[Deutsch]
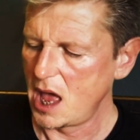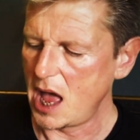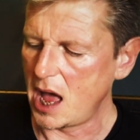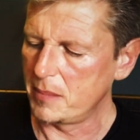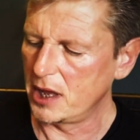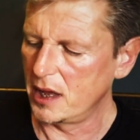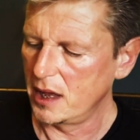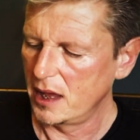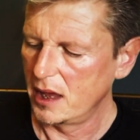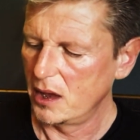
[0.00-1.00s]

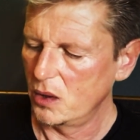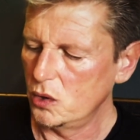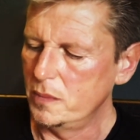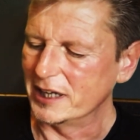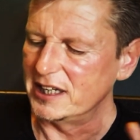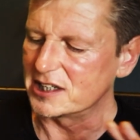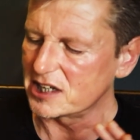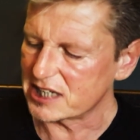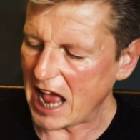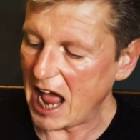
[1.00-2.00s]
Aber über
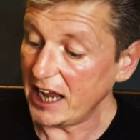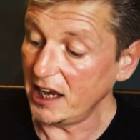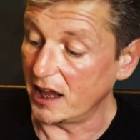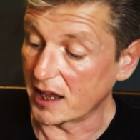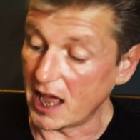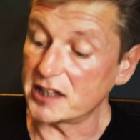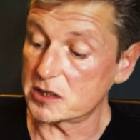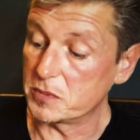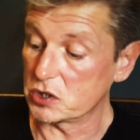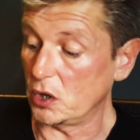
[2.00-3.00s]
dieses eine ganz
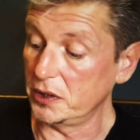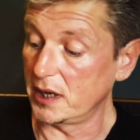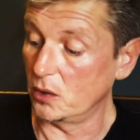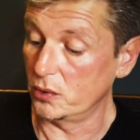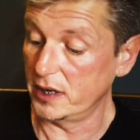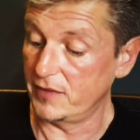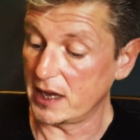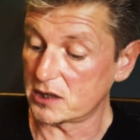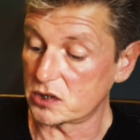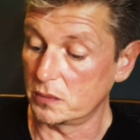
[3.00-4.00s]
besondere
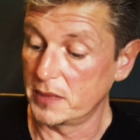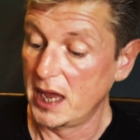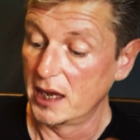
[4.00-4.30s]
Universum,